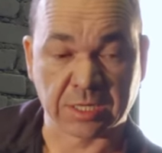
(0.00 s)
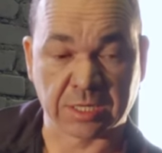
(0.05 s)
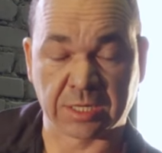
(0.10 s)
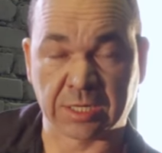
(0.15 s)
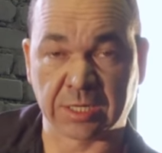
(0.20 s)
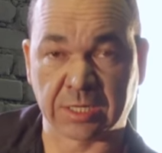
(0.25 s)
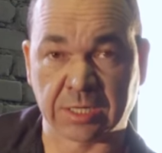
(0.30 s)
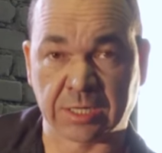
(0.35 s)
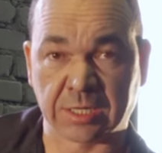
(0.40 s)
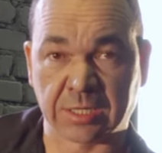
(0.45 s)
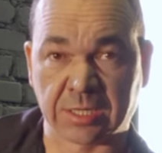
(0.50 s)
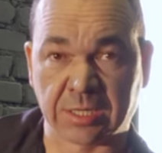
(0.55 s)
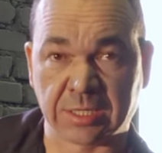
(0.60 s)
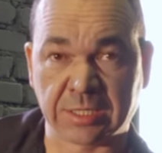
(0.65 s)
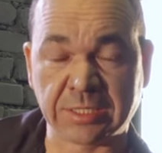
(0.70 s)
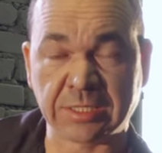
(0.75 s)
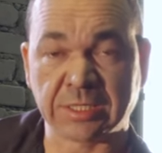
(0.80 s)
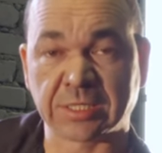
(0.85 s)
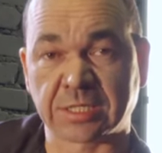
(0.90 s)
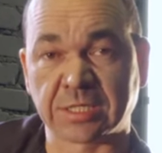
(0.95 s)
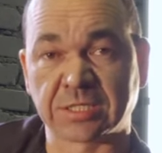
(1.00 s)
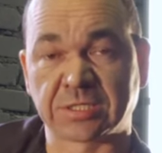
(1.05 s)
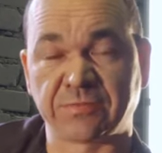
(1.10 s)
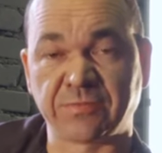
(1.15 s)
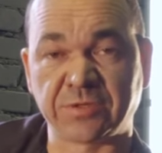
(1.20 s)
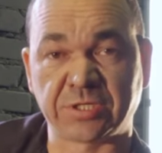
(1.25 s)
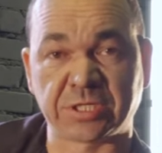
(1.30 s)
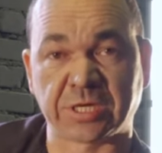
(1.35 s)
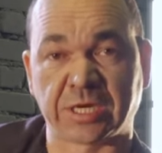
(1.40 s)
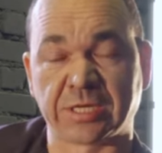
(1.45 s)
А, и если
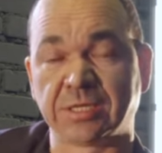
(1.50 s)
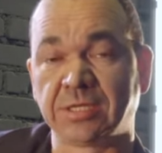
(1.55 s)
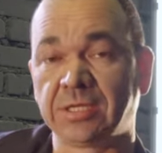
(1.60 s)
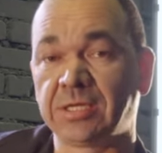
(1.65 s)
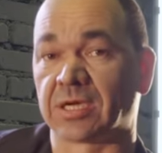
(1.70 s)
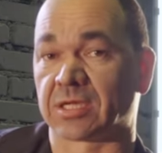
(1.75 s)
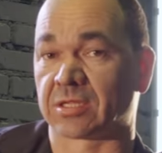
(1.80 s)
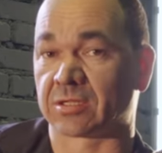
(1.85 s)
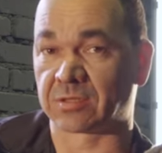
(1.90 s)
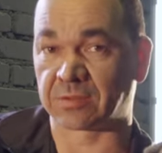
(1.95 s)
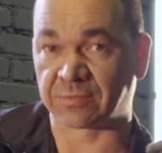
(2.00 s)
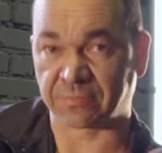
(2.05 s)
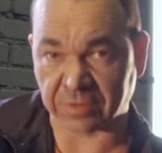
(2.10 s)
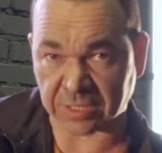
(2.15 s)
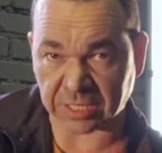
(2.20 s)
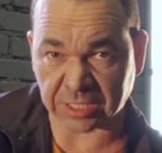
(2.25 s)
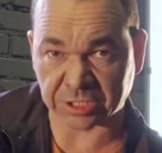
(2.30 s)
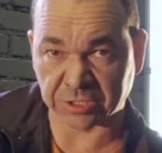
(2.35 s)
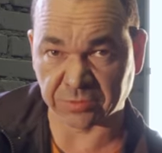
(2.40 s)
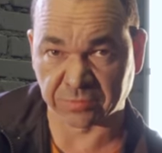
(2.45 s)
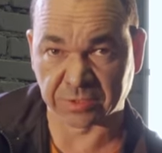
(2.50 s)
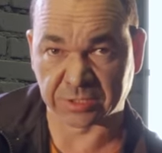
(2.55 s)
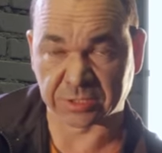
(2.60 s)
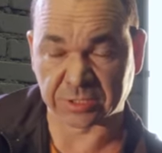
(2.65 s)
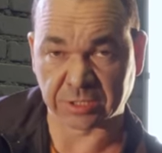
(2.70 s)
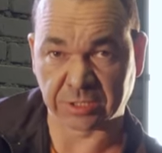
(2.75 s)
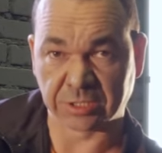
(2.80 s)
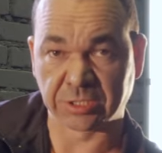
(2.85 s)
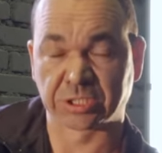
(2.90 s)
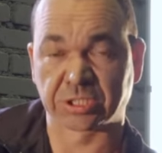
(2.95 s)
свеча не
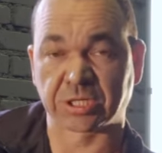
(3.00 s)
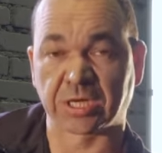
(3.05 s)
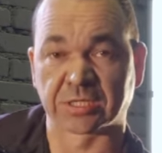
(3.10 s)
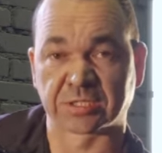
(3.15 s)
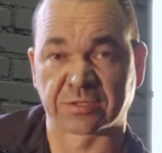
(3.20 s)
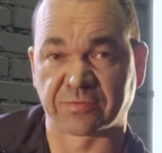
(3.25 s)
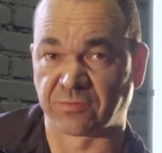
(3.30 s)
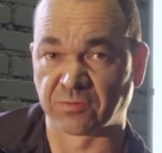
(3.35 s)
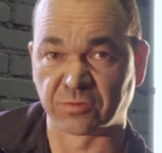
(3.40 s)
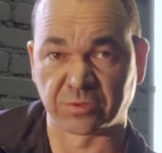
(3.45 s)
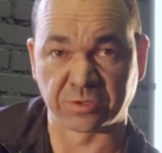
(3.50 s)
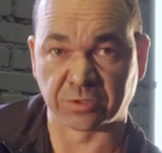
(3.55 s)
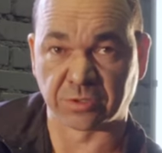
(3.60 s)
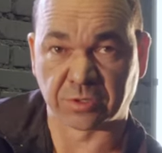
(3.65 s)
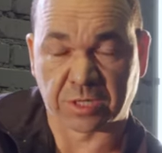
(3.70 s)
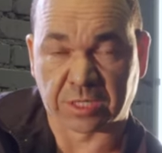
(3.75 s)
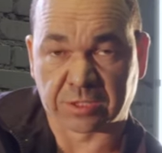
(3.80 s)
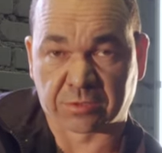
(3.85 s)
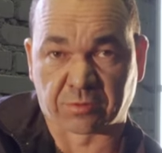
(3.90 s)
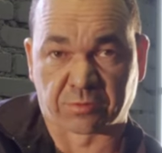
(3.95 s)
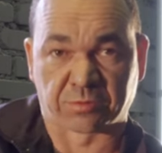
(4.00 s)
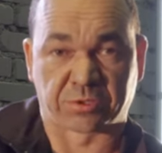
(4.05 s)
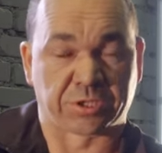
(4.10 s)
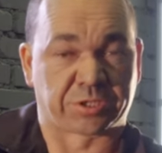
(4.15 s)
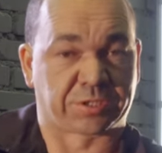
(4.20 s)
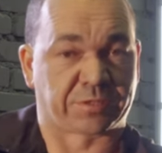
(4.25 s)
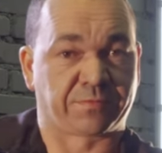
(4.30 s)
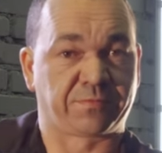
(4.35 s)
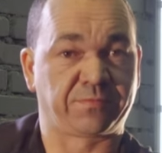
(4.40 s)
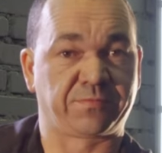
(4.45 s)
отворачивается и шансов у нее
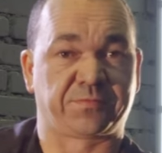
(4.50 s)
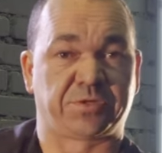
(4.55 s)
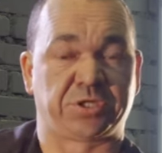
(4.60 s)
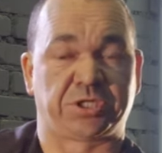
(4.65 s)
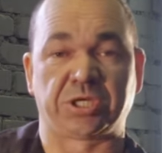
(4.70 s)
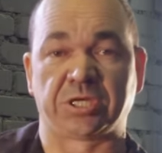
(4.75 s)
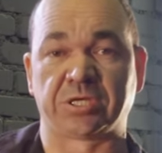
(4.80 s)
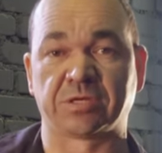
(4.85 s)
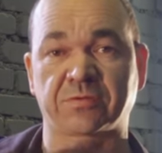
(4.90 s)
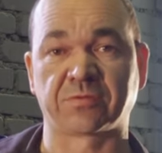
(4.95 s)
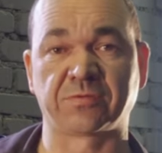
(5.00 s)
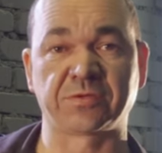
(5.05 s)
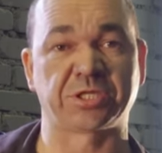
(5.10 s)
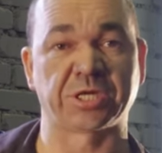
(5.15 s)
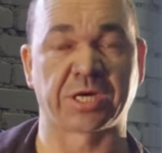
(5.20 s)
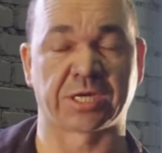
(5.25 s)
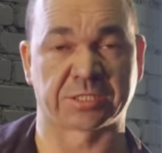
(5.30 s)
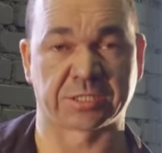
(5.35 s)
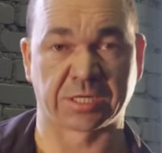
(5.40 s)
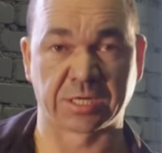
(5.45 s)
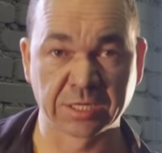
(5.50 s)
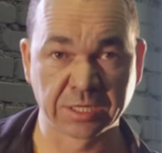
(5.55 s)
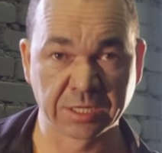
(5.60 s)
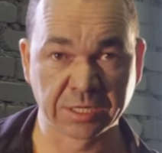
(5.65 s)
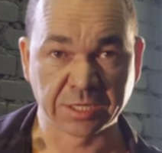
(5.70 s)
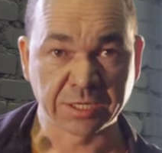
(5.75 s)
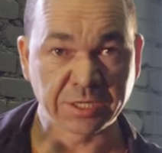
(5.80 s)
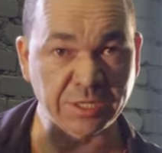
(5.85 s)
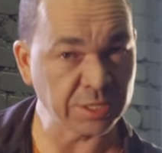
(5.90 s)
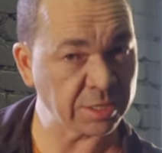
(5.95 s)
открутиться в течение этого часа
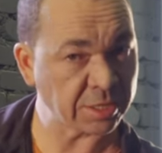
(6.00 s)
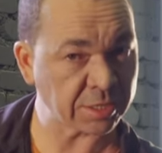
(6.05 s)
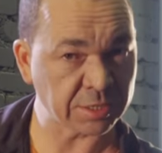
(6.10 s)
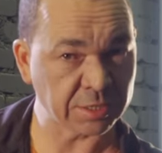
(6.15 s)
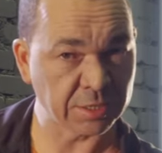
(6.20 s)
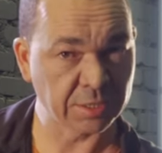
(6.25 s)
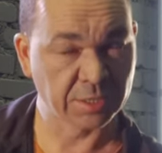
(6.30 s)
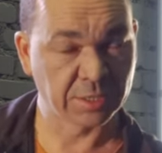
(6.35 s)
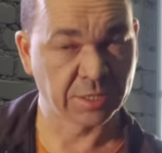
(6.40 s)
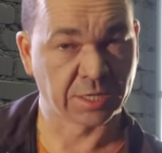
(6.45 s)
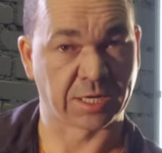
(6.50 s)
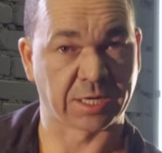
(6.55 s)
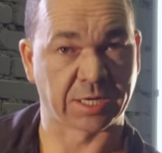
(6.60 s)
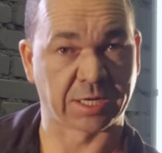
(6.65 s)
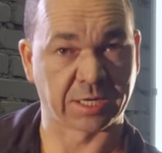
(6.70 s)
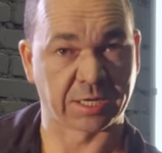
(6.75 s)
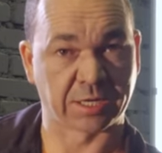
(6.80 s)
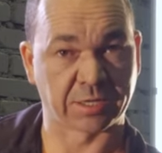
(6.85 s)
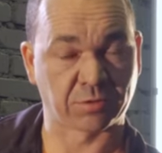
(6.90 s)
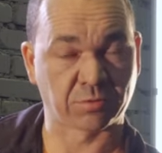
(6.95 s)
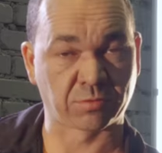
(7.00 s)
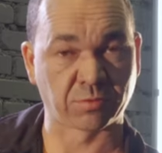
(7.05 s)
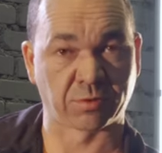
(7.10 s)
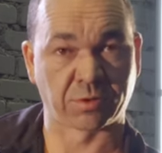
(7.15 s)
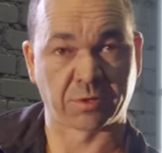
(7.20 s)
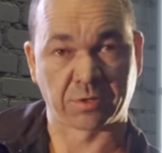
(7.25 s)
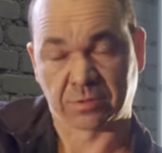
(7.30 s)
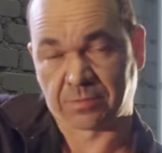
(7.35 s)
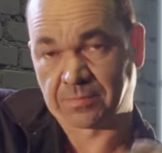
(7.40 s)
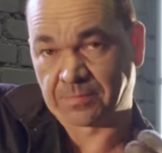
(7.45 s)
нет,
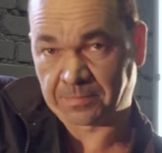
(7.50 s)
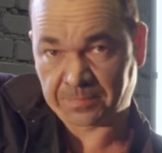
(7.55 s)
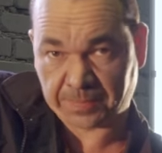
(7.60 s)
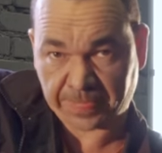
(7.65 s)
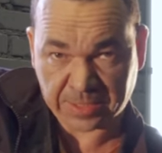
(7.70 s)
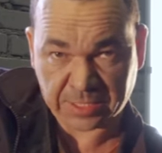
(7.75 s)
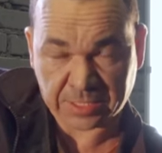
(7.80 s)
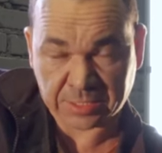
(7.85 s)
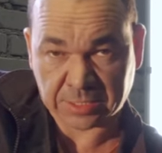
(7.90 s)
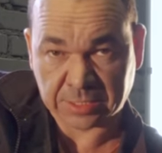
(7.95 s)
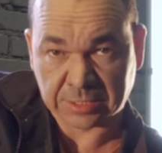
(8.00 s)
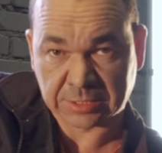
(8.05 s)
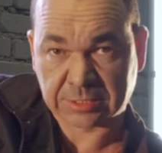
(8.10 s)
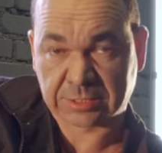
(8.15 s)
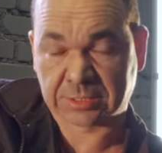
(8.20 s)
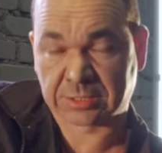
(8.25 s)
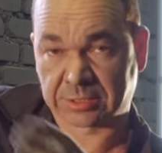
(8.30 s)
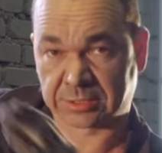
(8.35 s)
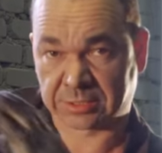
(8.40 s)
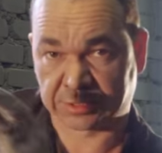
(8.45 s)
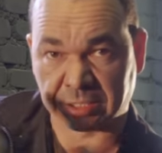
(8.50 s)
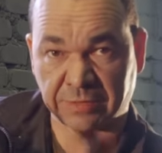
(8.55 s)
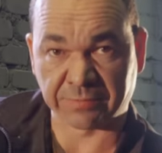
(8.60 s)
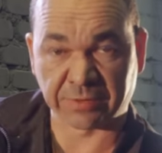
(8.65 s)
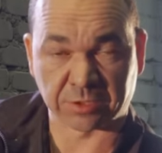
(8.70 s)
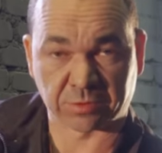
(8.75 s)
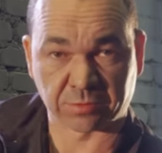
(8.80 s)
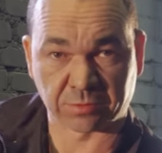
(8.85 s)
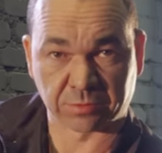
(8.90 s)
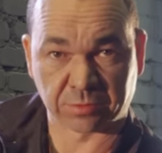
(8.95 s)
то
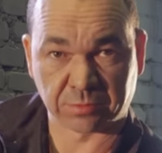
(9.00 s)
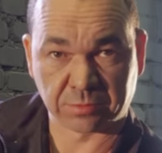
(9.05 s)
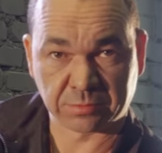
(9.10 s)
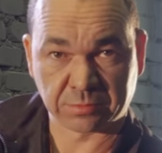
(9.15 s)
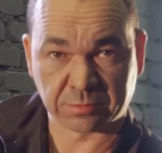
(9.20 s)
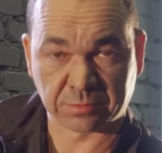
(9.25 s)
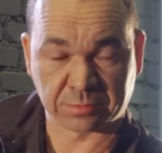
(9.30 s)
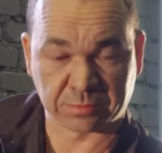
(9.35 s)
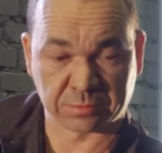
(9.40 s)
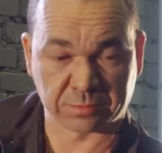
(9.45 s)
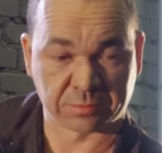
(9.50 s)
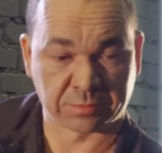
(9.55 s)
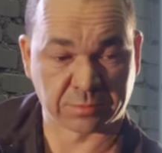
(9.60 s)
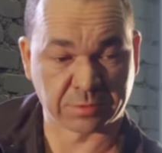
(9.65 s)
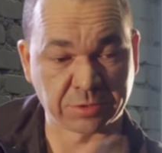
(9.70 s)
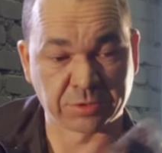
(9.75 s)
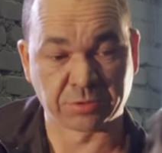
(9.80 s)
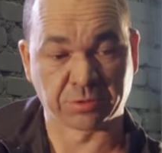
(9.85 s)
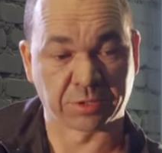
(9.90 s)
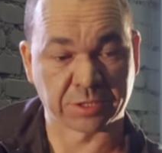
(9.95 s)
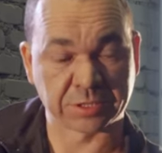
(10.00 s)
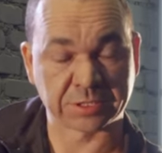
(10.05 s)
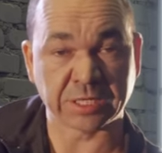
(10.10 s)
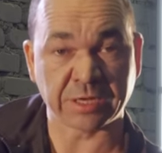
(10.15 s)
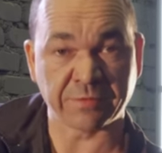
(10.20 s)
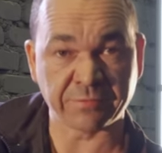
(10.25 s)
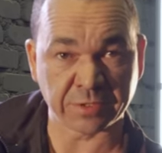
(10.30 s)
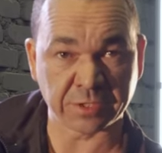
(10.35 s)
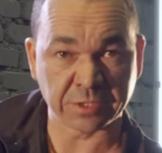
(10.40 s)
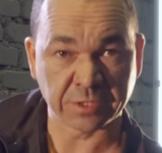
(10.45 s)
советую ее
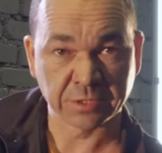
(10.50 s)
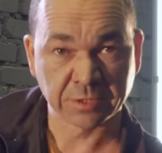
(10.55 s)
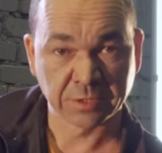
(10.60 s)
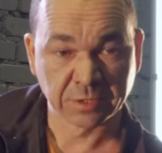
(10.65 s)
оставить.